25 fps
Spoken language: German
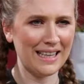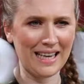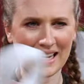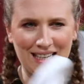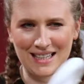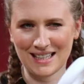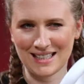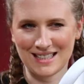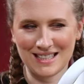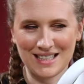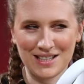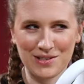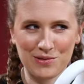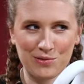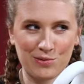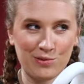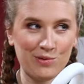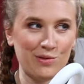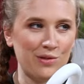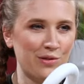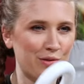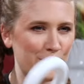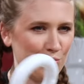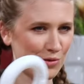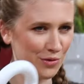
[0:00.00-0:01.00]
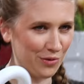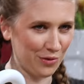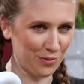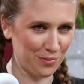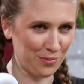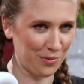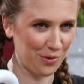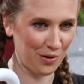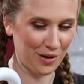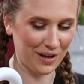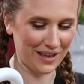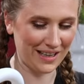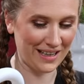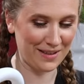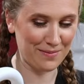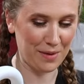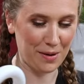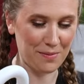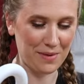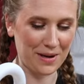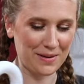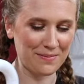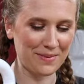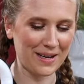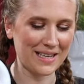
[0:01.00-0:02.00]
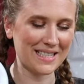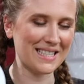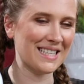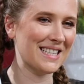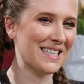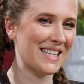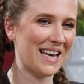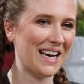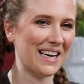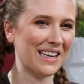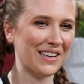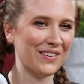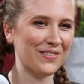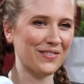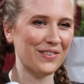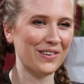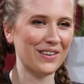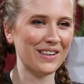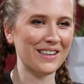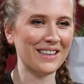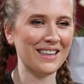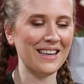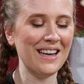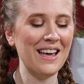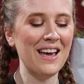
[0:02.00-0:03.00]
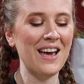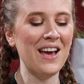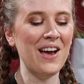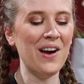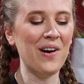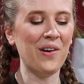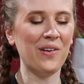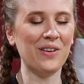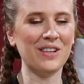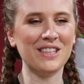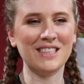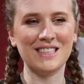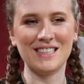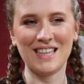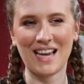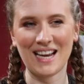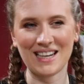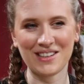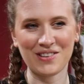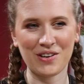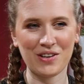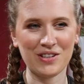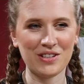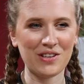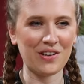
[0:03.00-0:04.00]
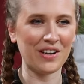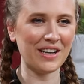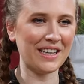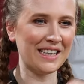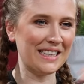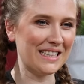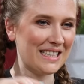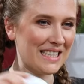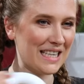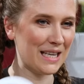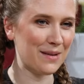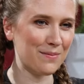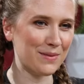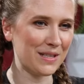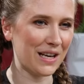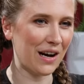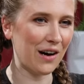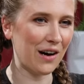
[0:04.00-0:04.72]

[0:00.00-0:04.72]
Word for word: Ich hatte jetzt hier so ein Styroporring bei meinen Bastelsachen gefunden. Und dann könnt ihr euch in Teams